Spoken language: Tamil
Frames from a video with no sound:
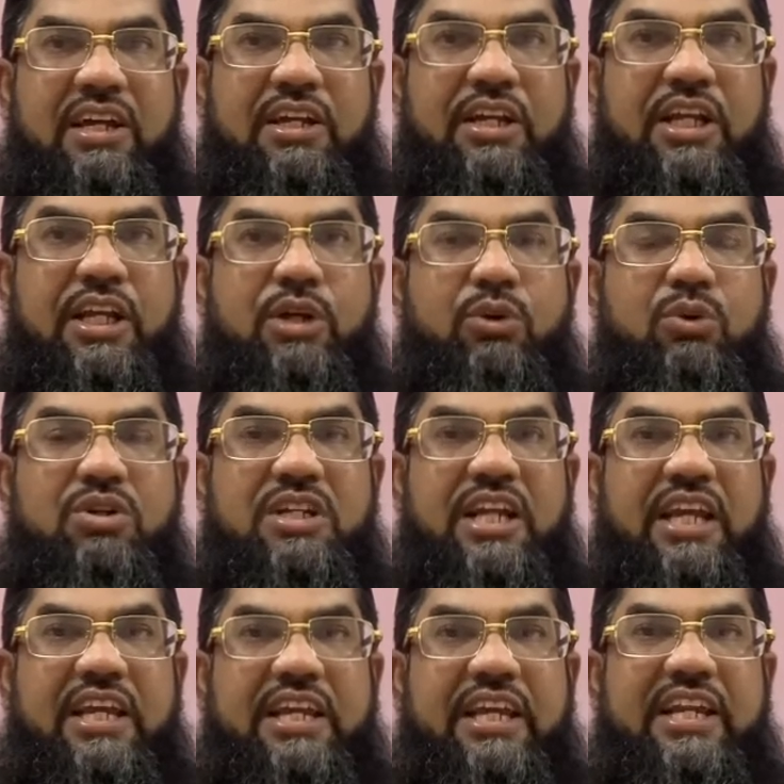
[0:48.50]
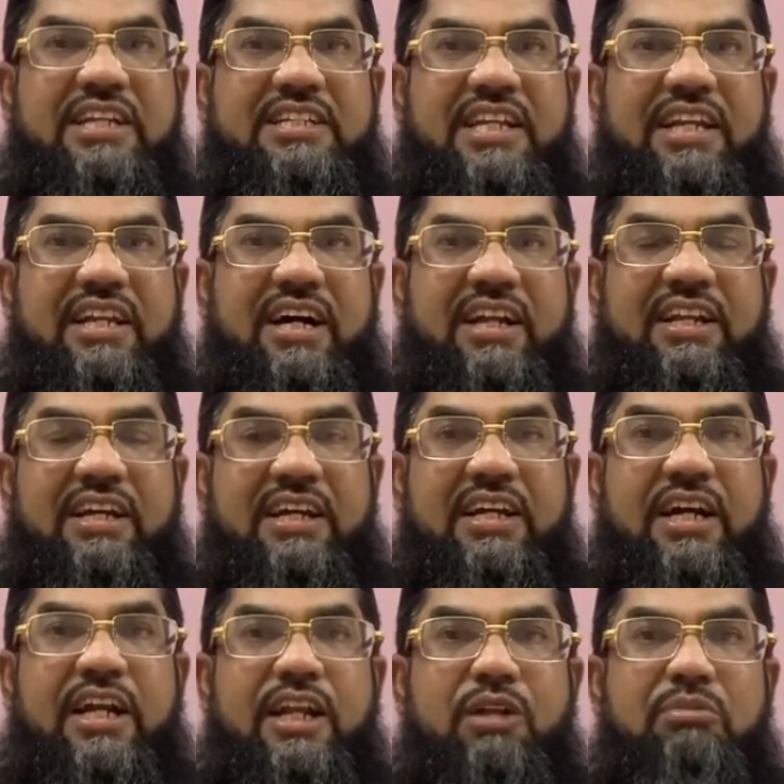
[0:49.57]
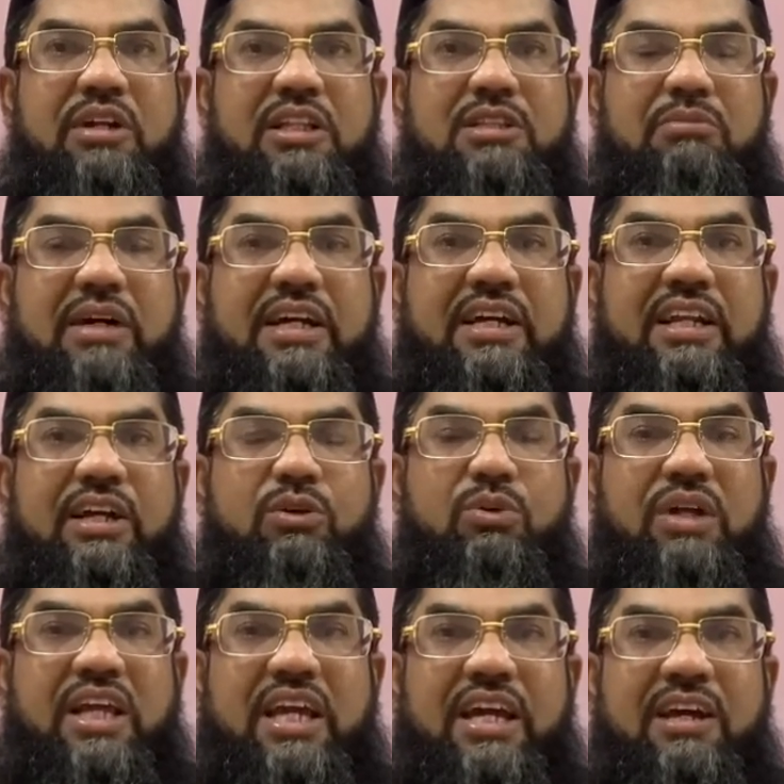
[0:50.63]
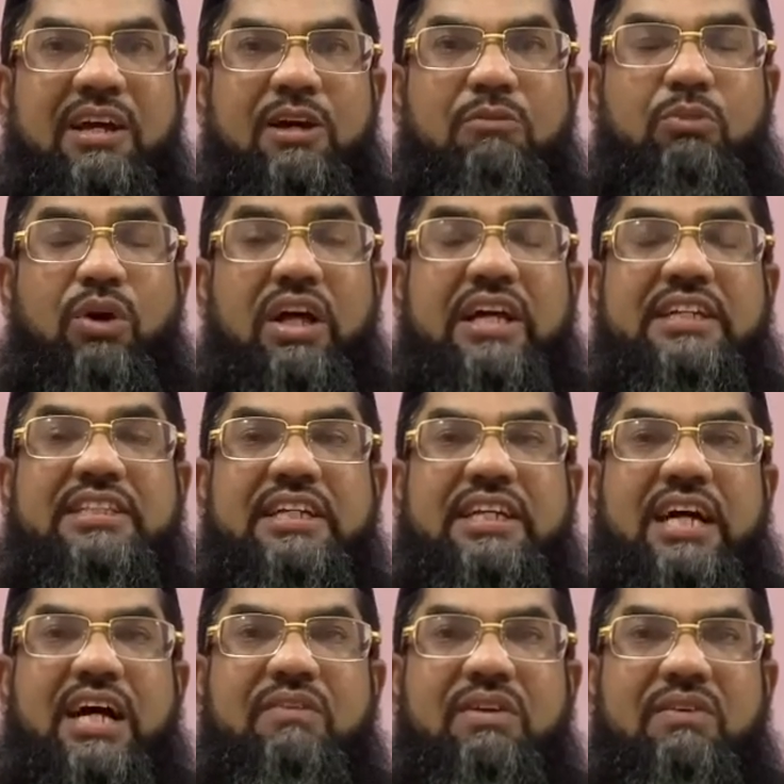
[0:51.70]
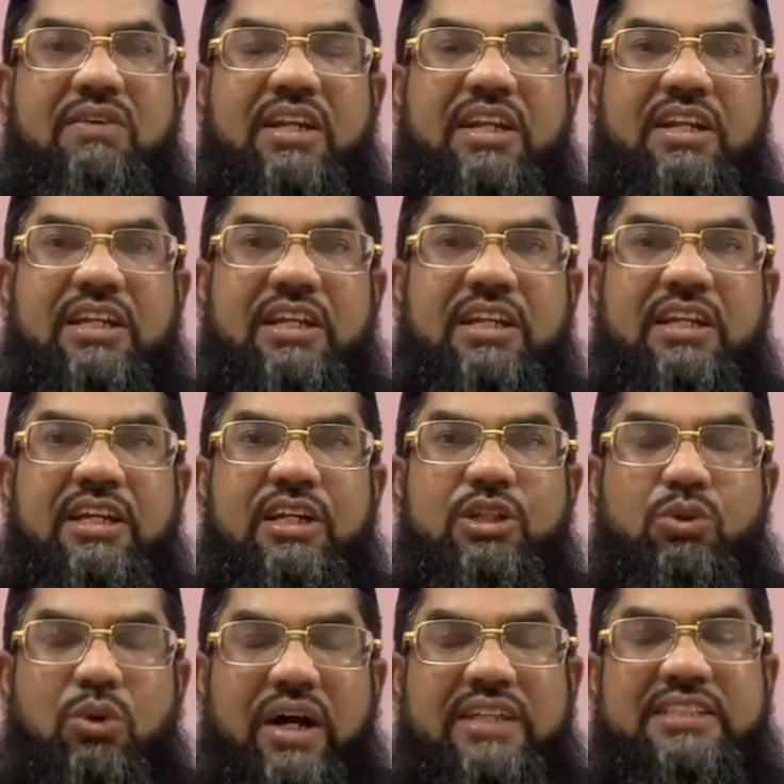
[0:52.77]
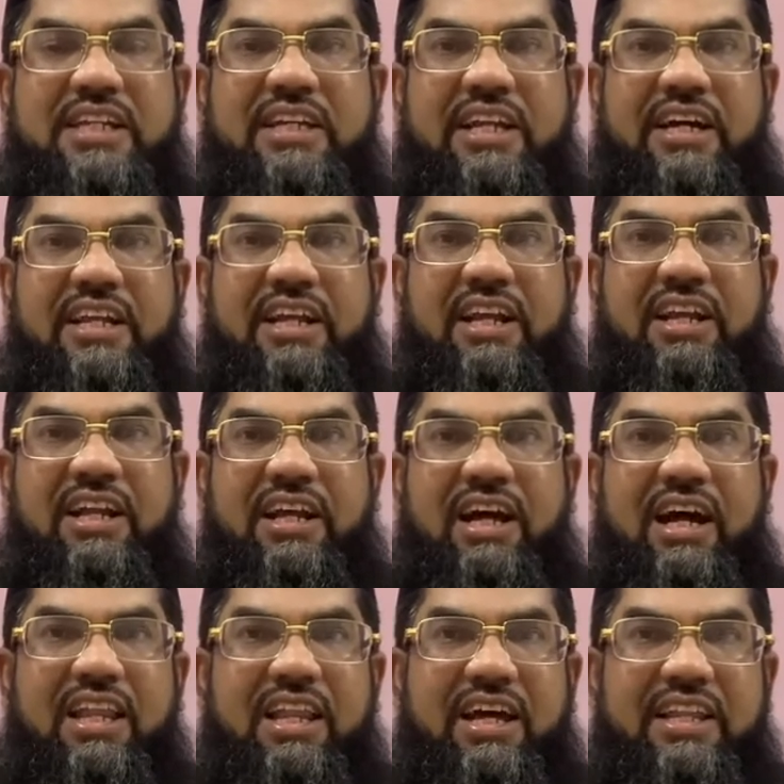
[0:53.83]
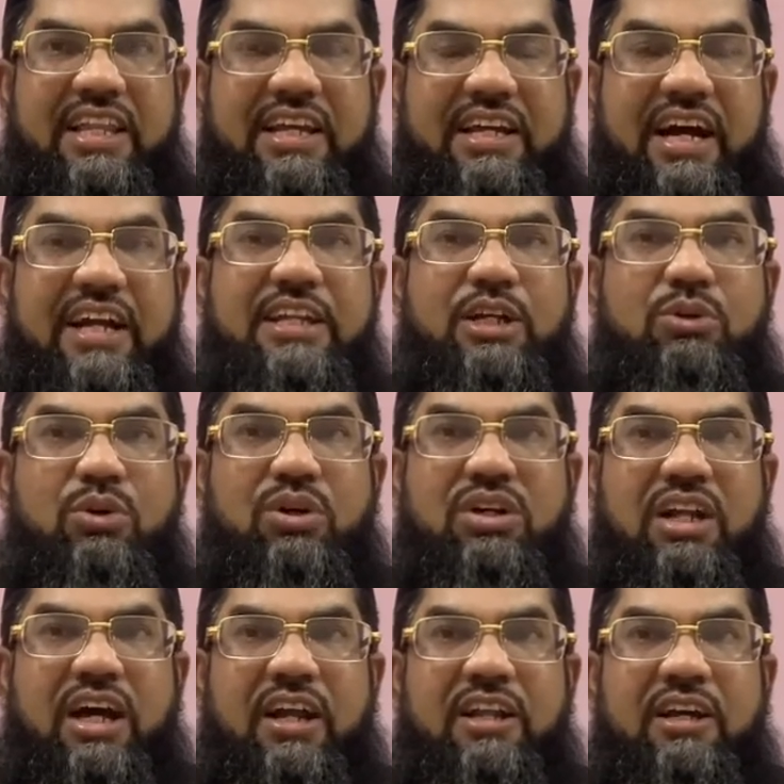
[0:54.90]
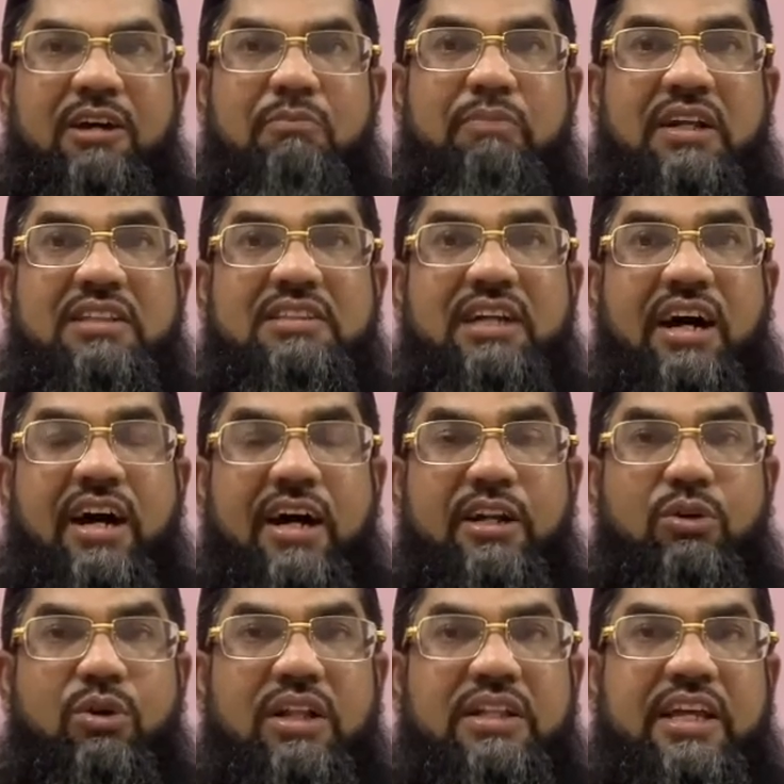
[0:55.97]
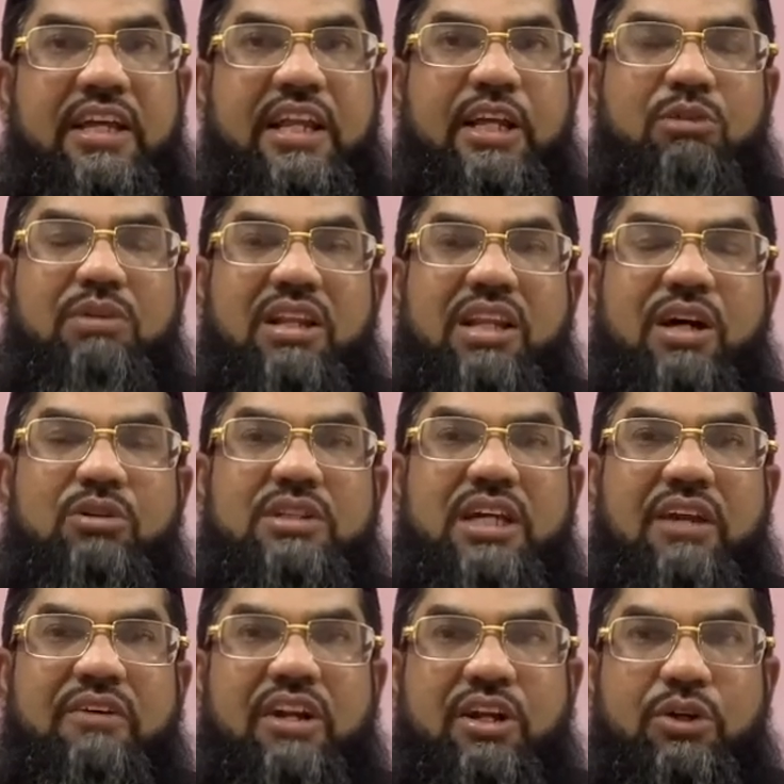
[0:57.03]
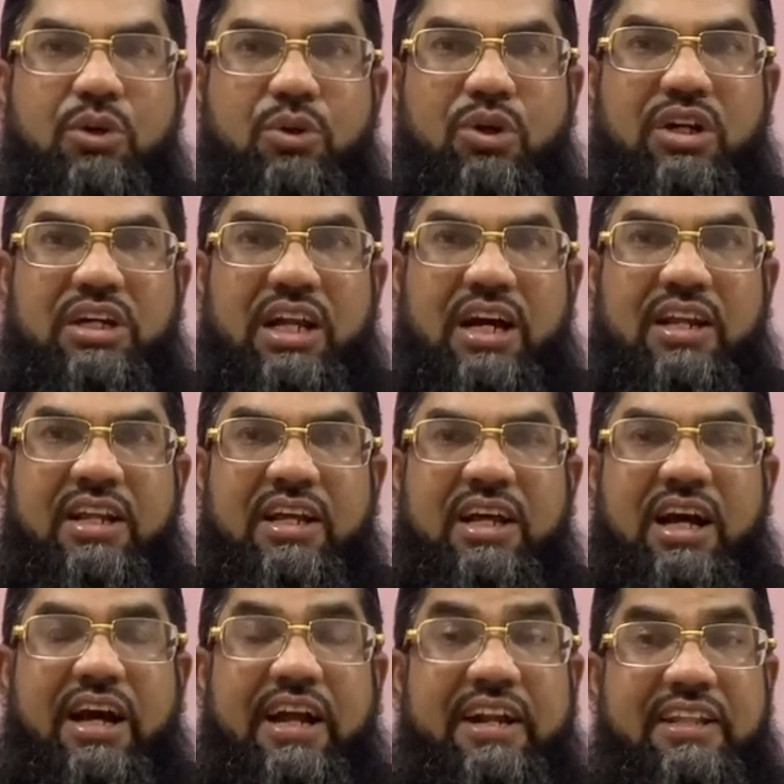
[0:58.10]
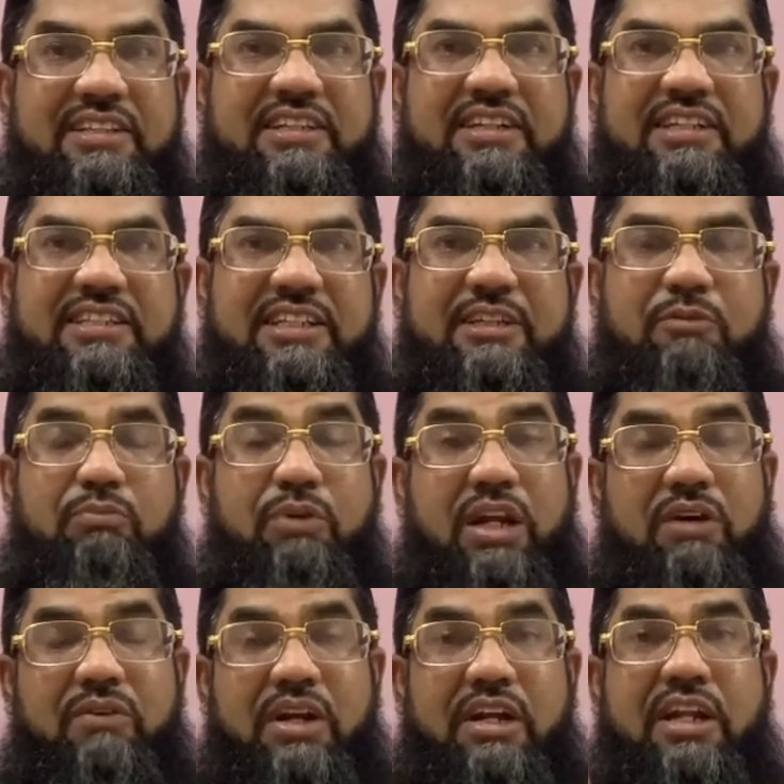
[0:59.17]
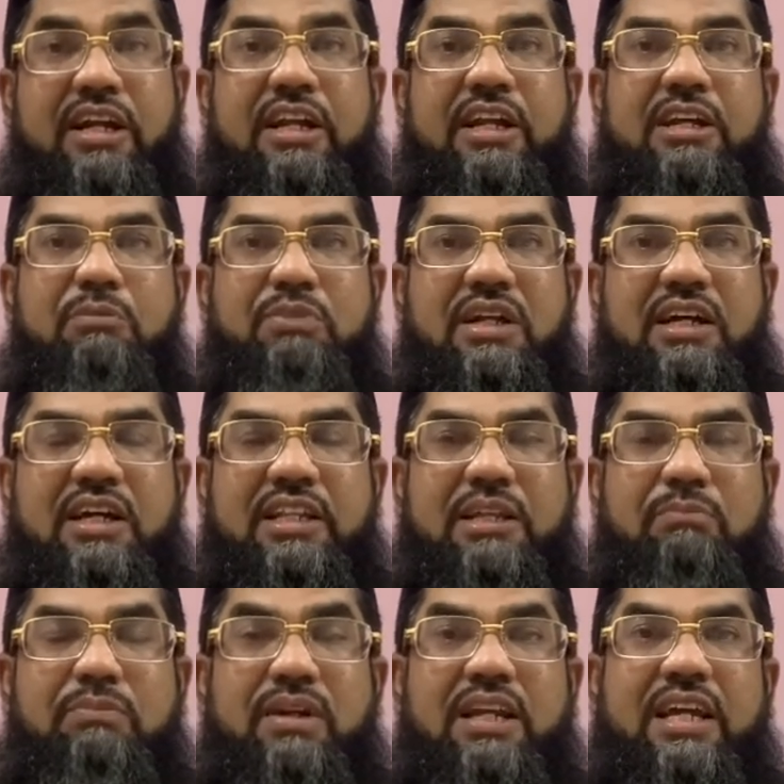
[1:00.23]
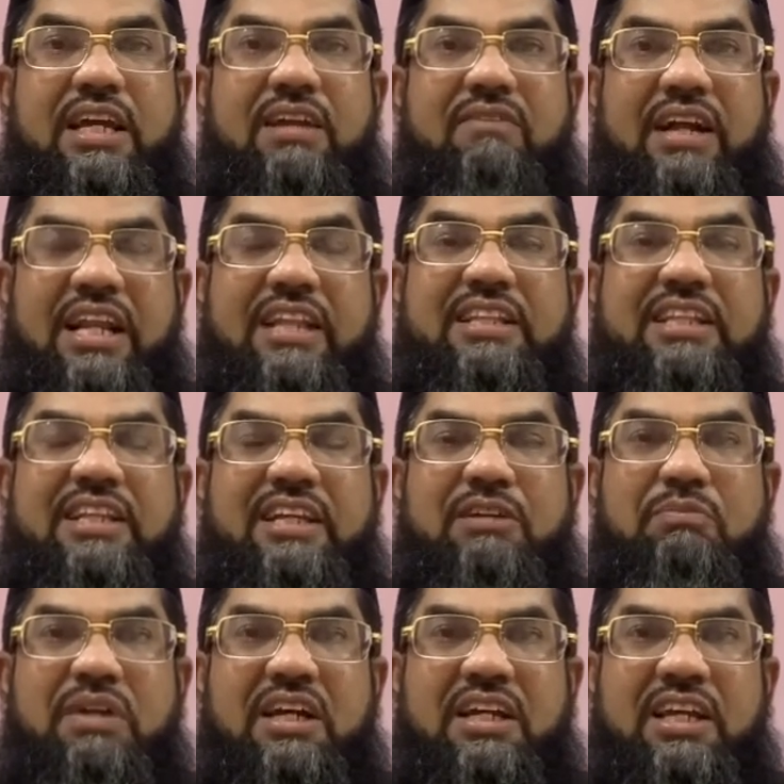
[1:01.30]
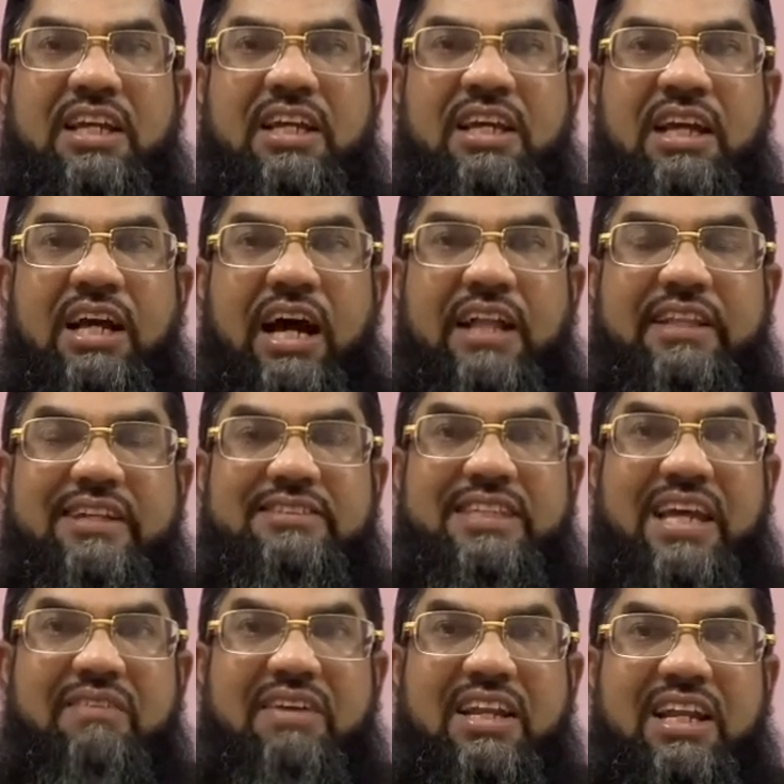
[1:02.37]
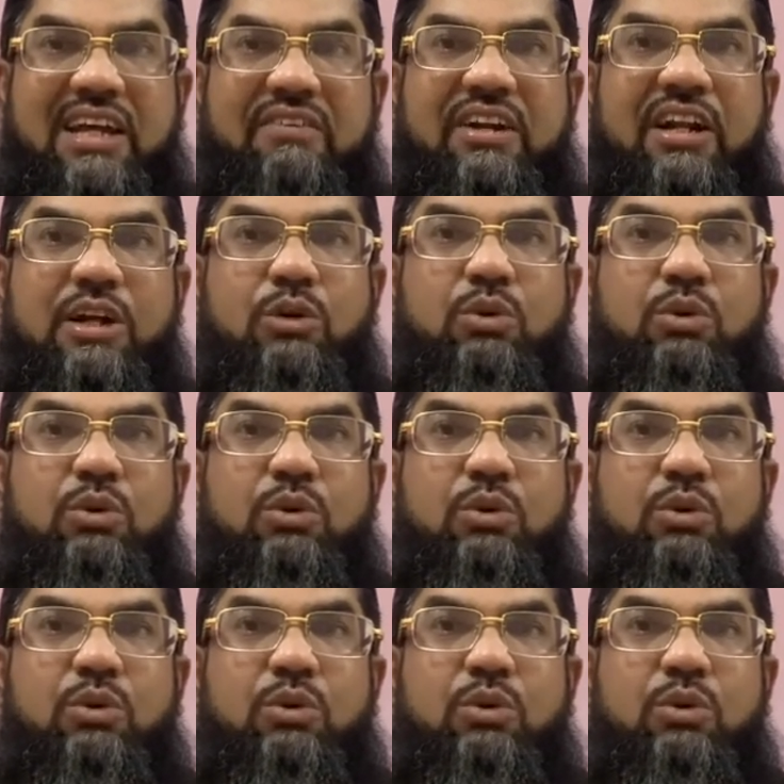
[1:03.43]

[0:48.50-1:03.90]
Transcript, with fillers: நீரூற்றை கிணற்றை நான் கண்டுபிடித்து மக்களுக்கினுடைய புழக்கத்திற்காக விடுவேன் என்று துவா செய்கிறார்கள் அல்லாஹ் அதை காட்டி கொடுக்கிறான் பத்து ஆண் குழந்தைகளையும் அல்லாஹு அவர்களுக்கு கொடுக்கிறான் அடுத்தடுத்து பல வருடங்களுக்கு பிறகு அந்த பிள்ளைகள் வளர்ந்ததற்கு பிறகு அந்த சேவையிலே அவர்களுக்கு